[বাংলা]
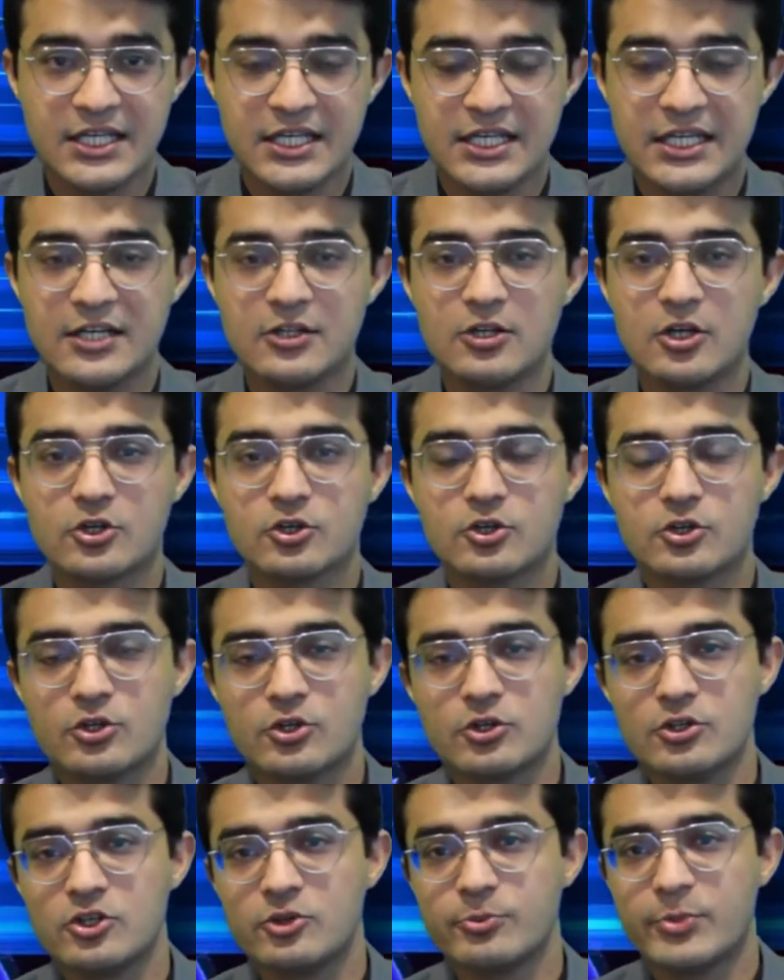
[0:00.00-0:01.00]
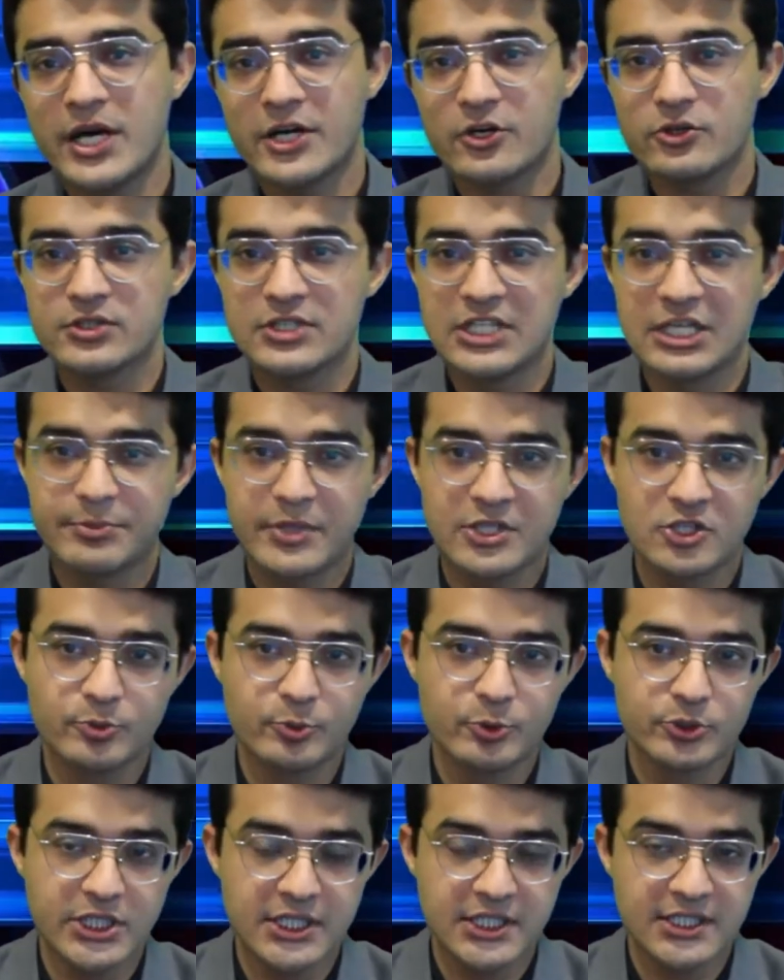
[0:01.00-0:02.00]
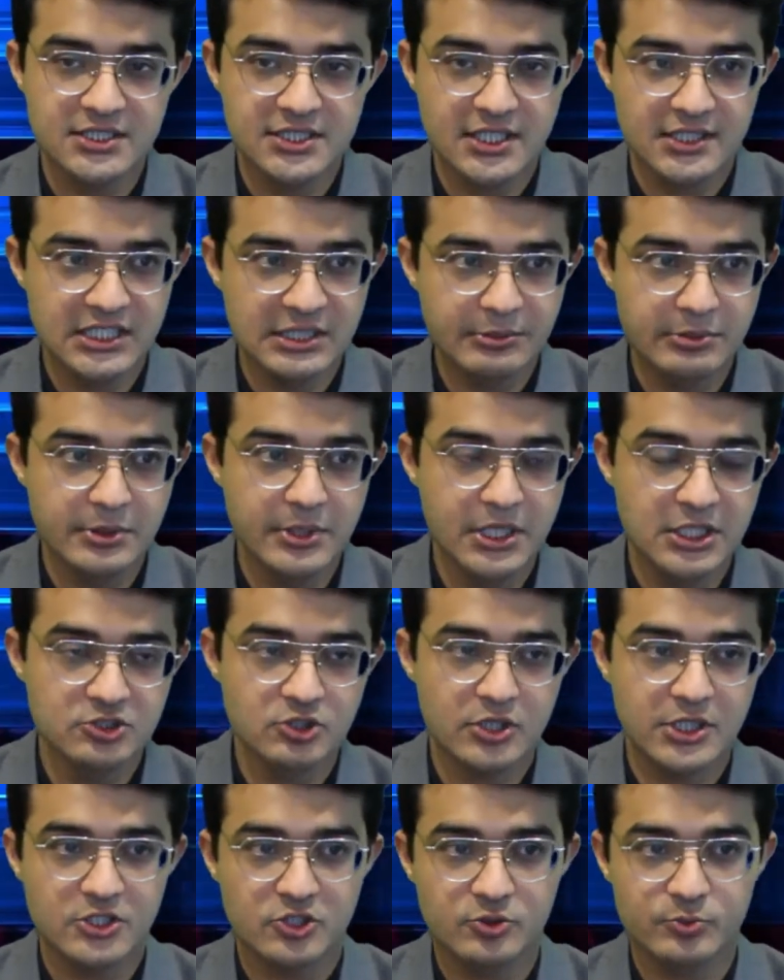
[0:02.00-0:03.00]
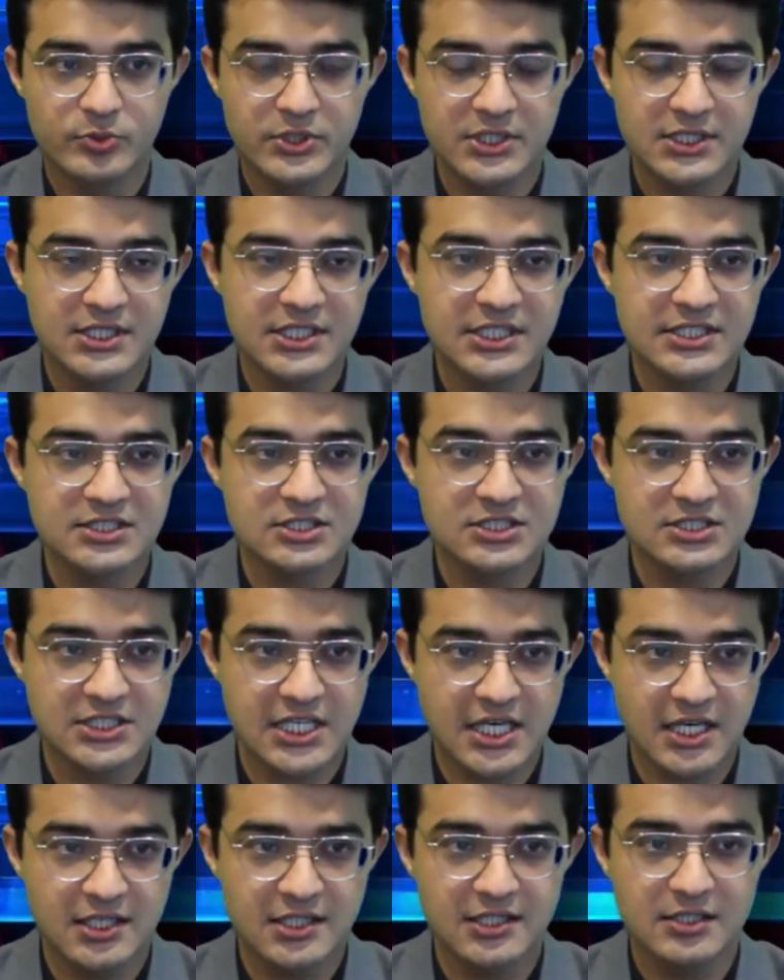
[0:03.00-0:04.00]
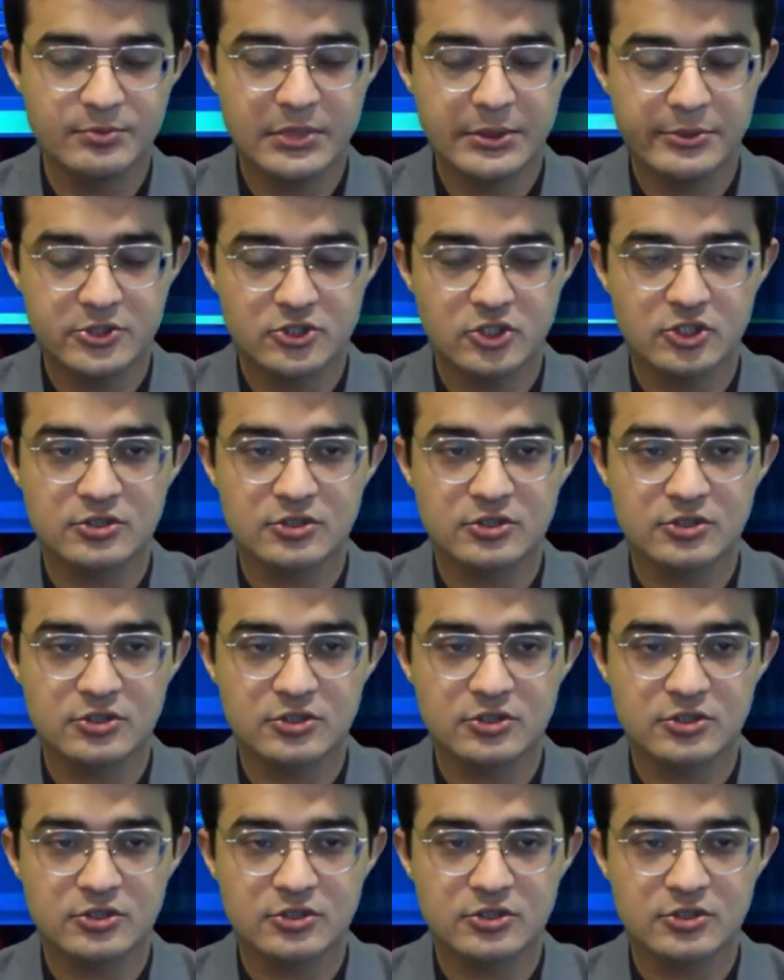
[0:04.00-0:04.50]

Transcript: এর লক্ষ্য হল ভারত নেপাল ও ভুটানের সাথে বিমান যোগাযোগ বৃদ্ধি জানালেন বিবেচক